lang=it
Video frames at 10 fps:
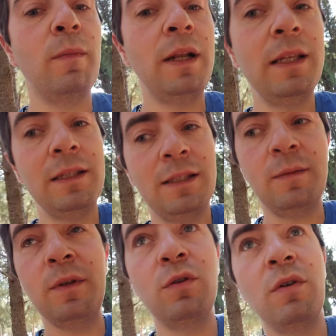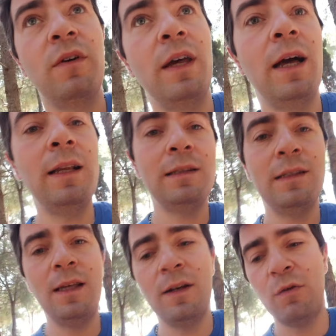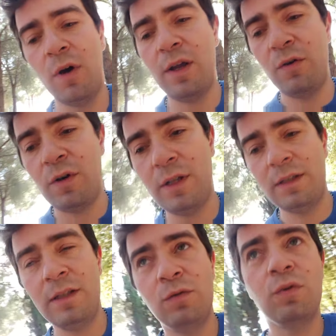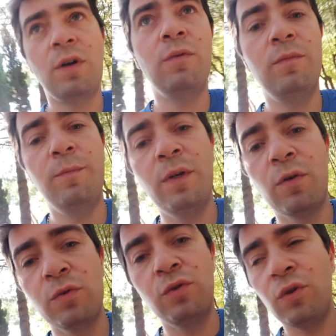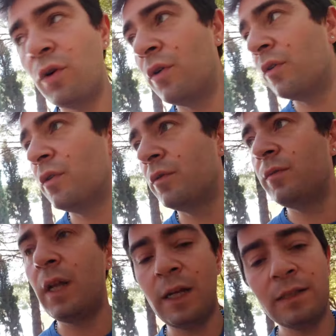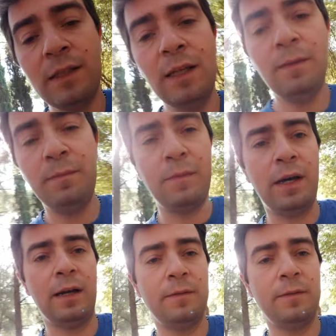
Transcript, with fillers: bellissimi dove all'interno hanno addirittura un piccolo zoo non grande ma